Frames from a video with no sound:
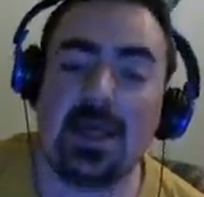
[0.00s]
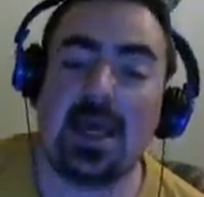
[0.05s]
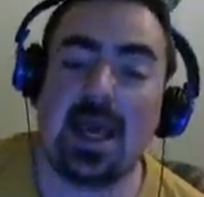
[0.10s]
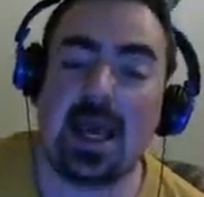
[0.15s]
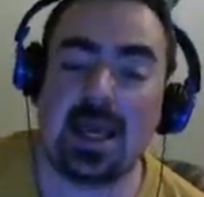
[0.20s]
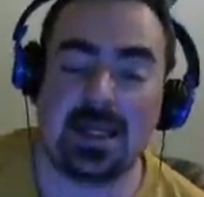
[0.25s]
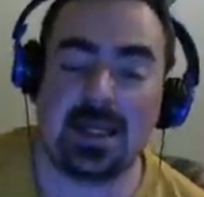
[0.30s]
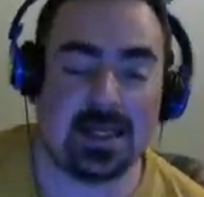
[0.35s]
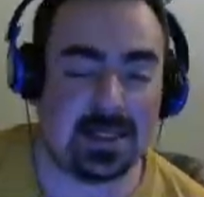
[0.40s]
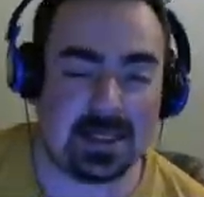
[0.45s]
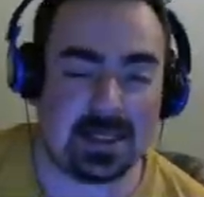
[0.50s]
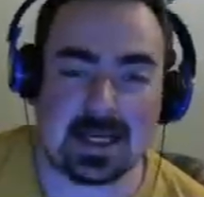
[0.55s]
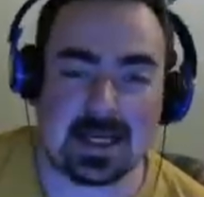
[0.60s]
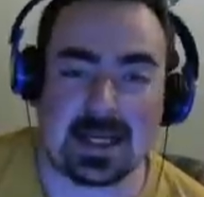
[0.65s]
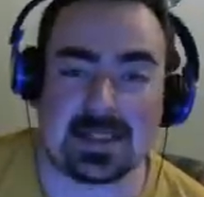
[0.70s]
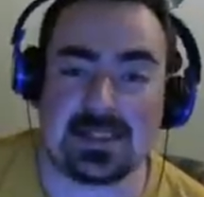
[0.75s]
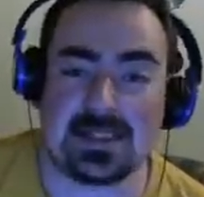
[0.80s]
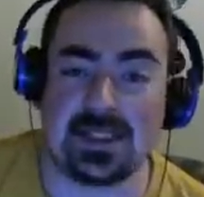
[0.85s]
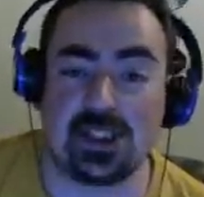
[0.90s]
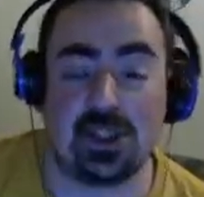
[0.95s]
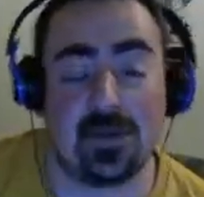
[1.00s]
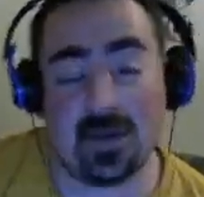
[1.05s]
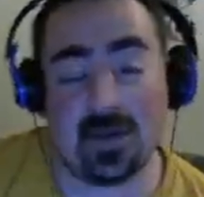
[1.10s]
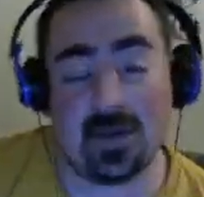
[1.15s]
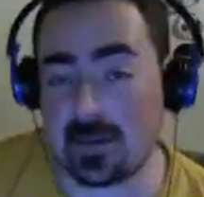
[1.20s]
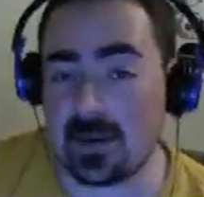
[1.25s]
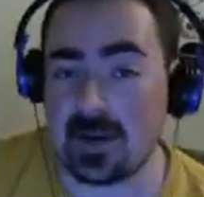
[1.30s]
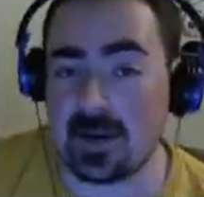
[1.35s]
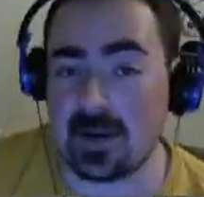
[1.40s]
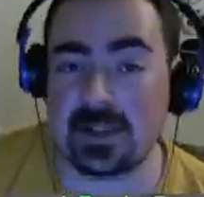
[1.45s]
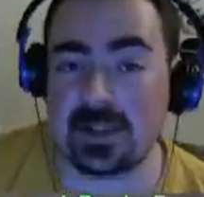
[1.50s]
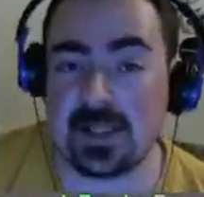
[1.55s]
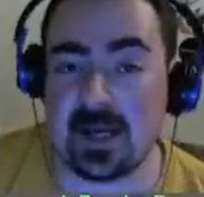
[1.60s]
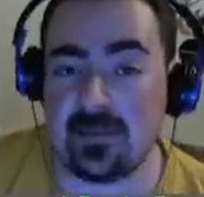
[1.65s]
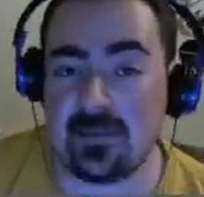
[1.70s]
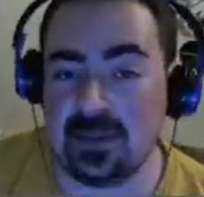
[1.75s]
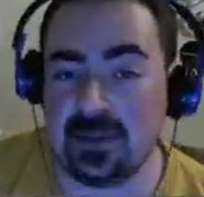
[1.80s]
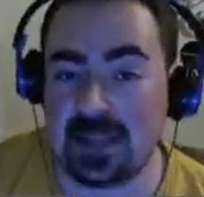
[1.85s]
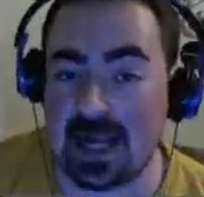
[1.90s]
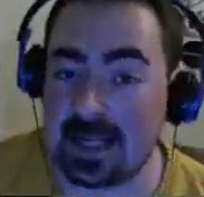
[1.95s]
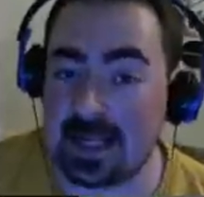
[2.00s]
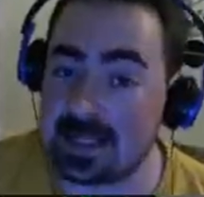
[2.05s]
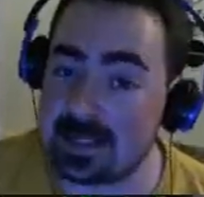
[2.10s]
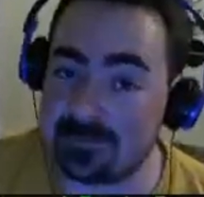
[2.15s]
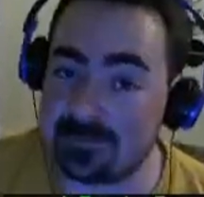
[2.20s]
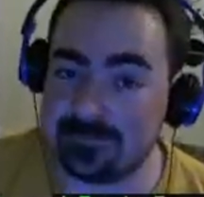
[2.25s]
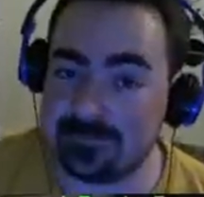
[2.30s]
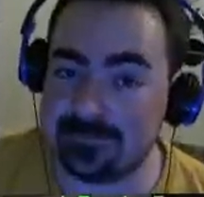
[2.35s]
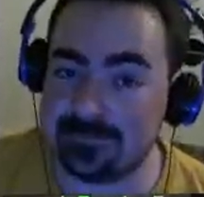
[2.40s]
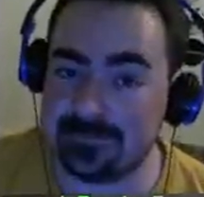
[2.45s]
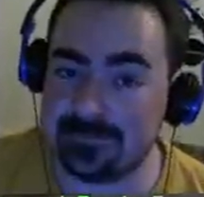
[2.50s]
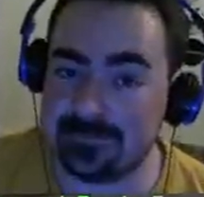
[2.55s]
E niente ragazzi, ci vediamo alla prossima puntata.